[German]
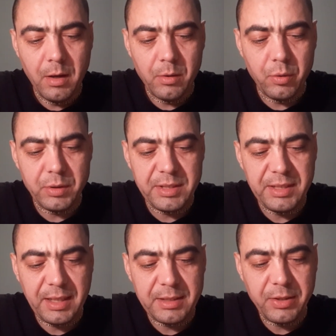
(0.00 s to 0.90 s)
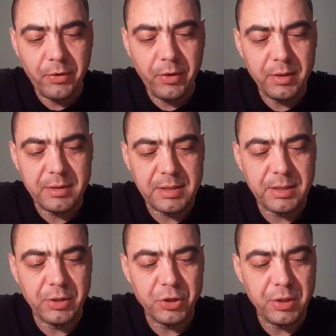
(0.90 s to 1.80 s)
Kunti hatte gehört,
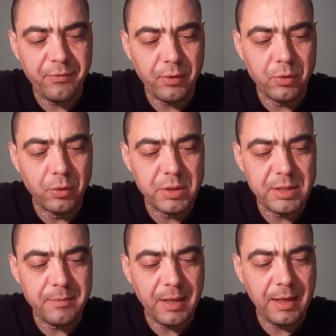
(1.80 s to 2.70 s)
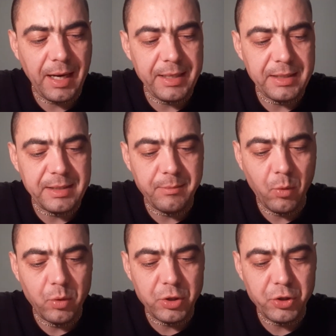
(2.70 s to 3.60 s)
dass Krishna vor kurzem einen
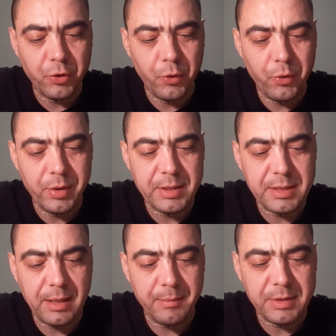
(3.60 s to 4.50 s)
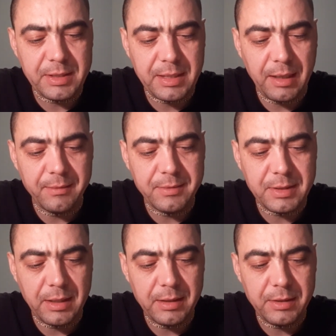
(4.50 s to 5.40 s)
dämonischen König namens
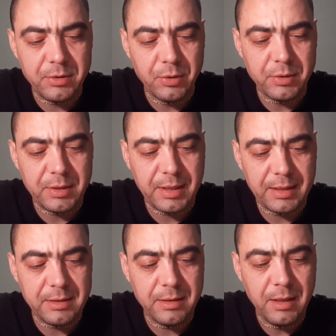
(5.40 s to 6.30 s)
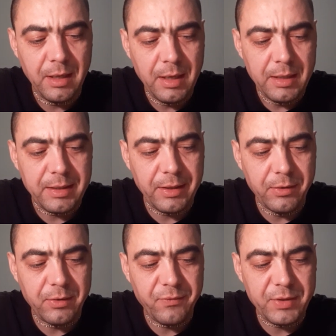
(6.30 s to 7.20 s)
Kamsa getötet hatte, der
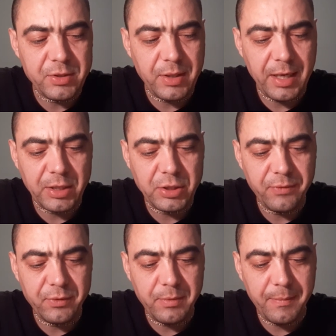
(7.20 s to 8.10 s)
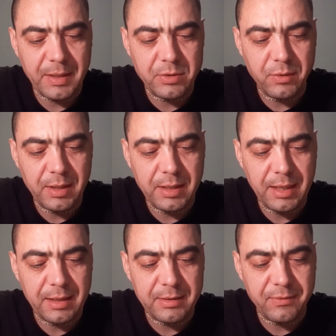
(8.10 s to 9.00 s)
irgendwie zur Herrschaft über Mathura
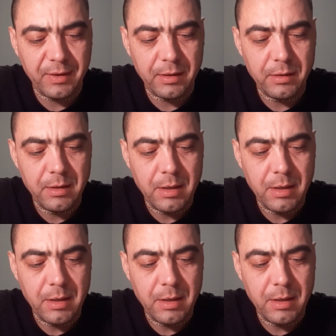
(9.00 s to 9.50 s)
gelangt war.